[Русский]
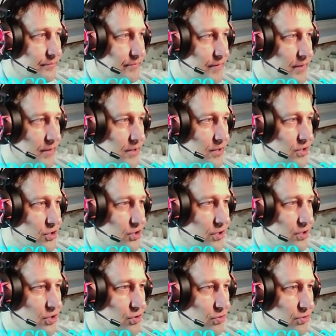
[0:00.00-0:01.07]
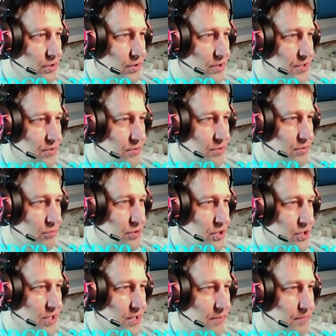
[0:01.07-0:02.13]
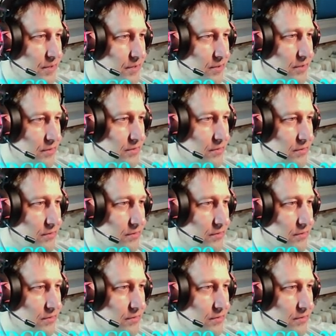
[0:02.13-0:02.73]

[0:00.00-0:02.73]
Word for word: надежда на желтенький остается. Тут сержант падает.